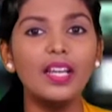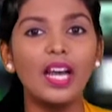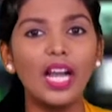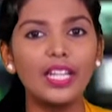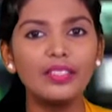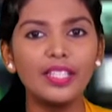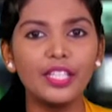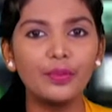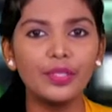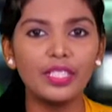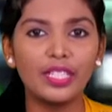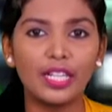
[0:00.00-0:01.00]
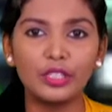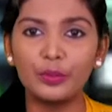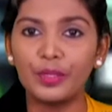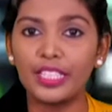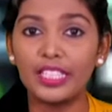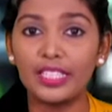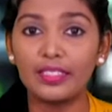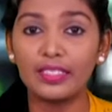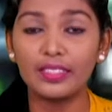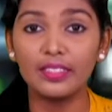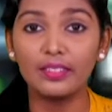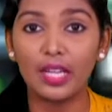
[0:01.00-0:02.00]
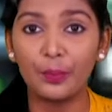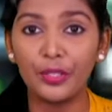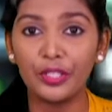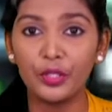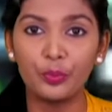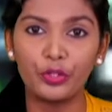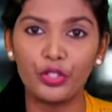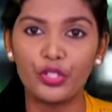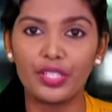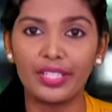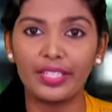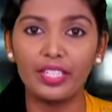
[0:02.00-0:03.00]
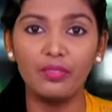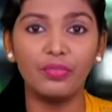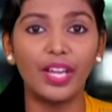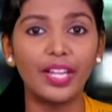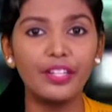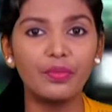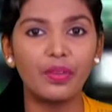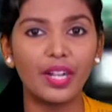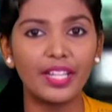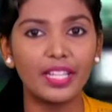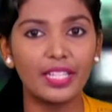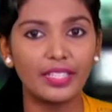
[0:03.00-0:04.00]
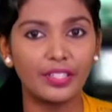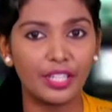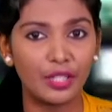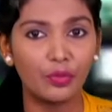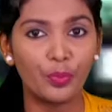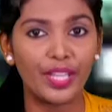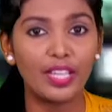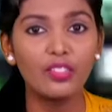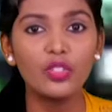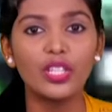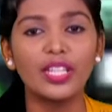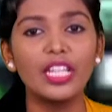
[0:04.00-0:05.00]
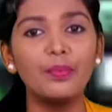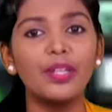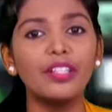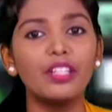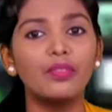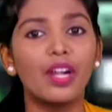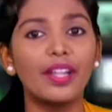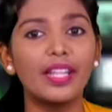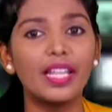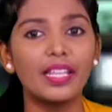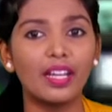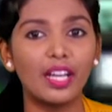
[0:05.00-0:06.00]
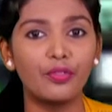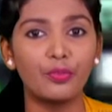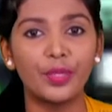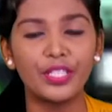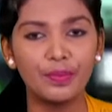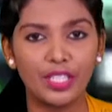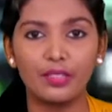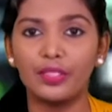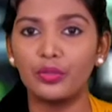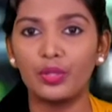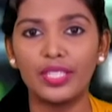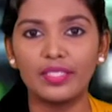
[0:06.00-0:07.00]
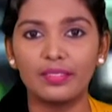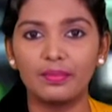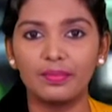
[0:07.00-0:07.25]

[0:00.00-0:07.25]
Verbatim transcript: அடுத்த இருபத்தி நான்கு மணி நேரத்திற்கு தமிழகம் புதுச்சேரியில் வறண்ட வானிலையே நிலவும் என சென்னை மண்டல வானிலை ஆய்வு மையம் தெரிவித்துள்ளது